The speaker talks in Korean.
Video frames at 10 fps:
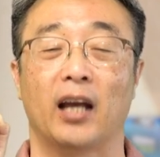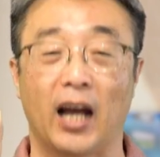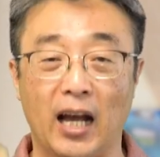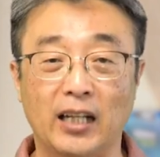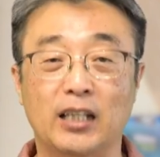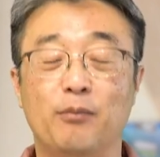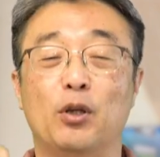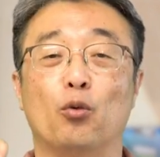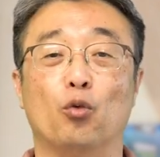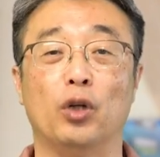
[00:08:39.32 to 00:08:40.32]

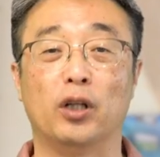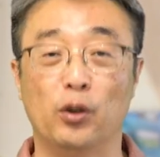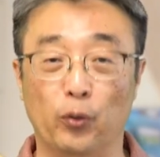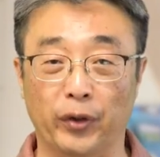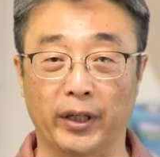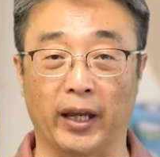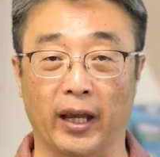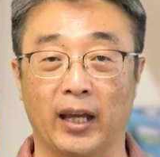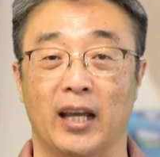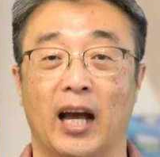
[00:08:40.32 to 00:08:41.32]
하나님이 우리를 위해